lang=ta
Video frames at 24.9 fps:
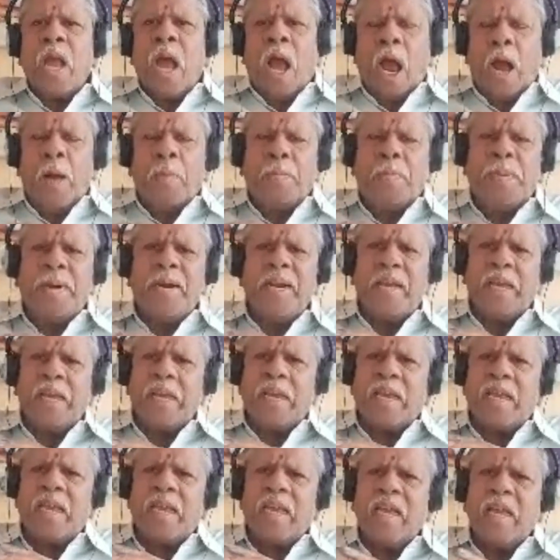அப்படி
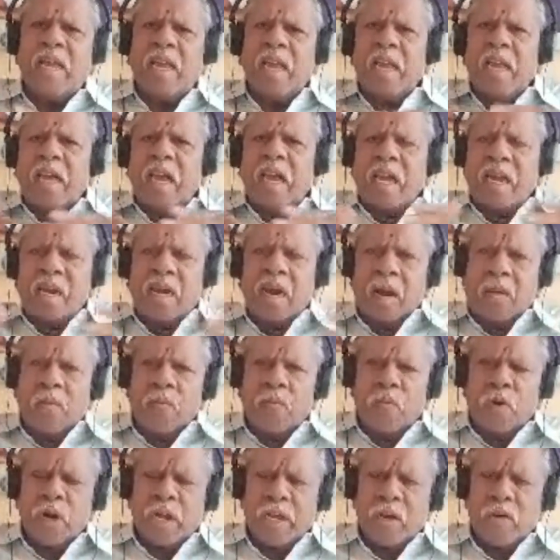
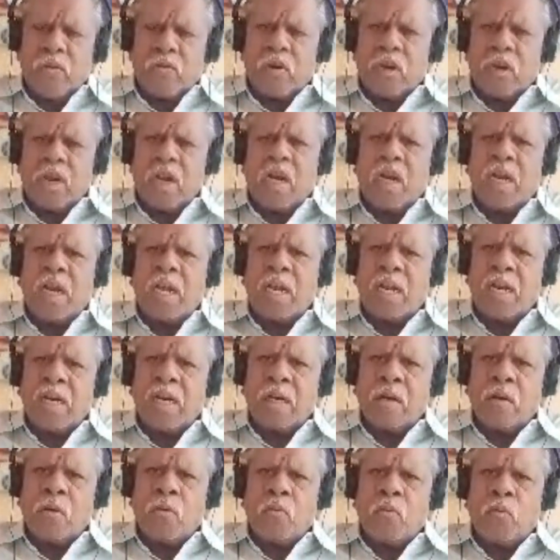நம்முடைய உடல்ல
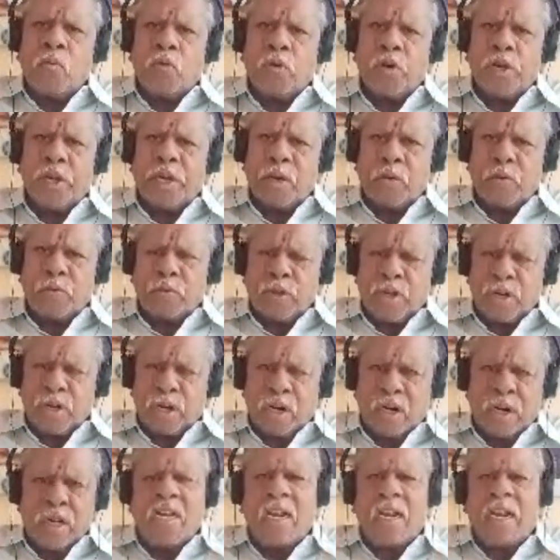இருக்கக்கூடிய
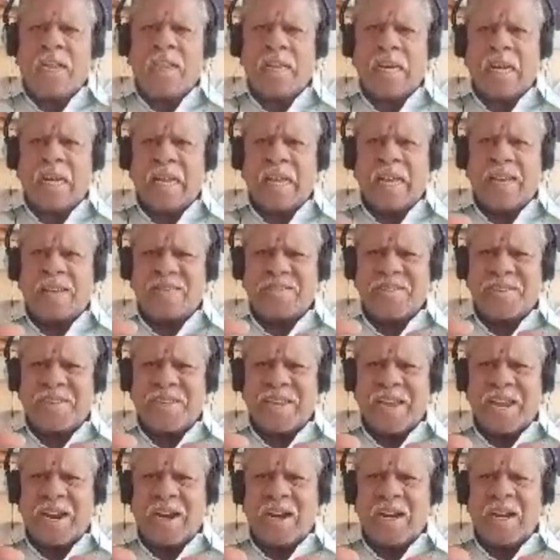உயிரணுக்கள் இருக்கிறது இல்லையா
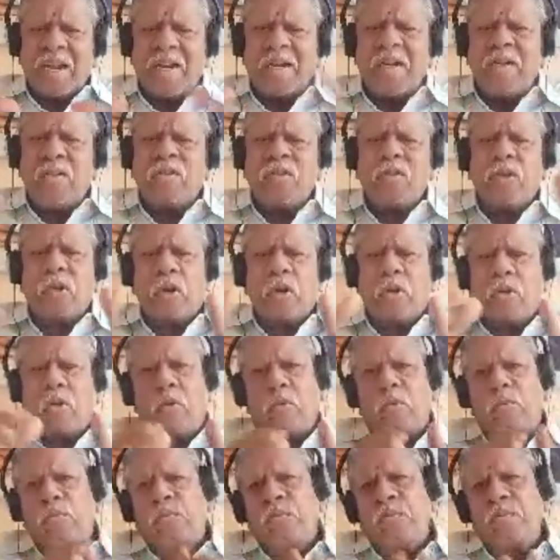செல்லுன்னு
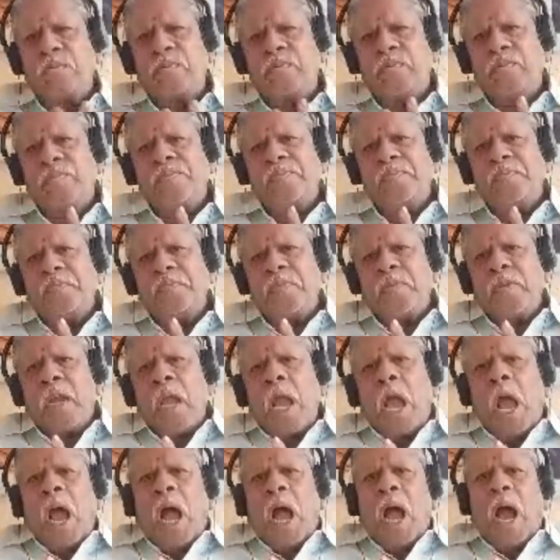சொல்றோம்
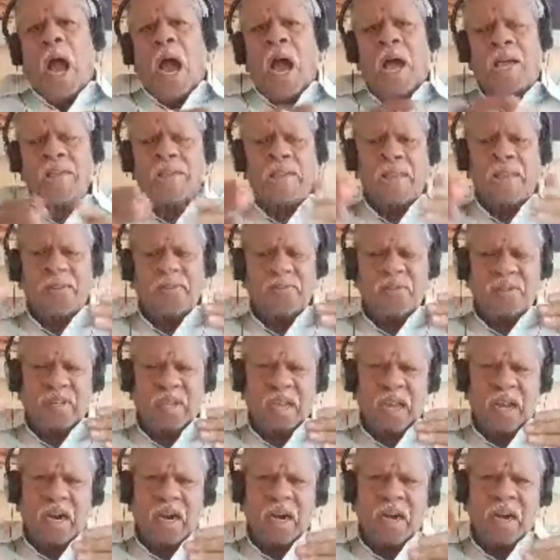அந்த
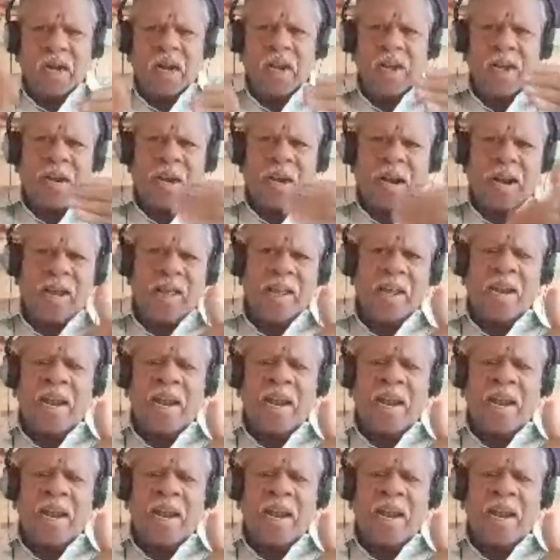செல்களுக்கு இடையில